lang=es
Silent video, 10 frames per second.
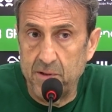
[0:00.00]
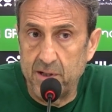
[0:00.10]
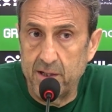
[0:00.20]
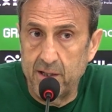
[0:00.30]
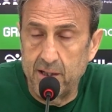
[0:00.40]

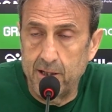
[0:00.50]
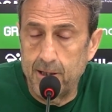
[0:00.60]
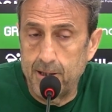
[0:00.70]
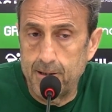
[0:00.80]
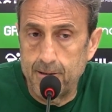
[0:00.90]
viene
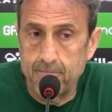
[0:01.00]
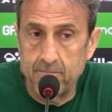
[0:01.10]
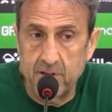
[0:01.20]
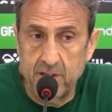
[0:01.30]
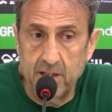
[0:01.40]

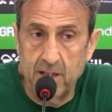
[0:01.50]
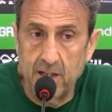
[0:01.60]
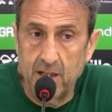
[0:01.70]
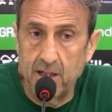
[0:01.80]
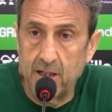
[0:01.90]
de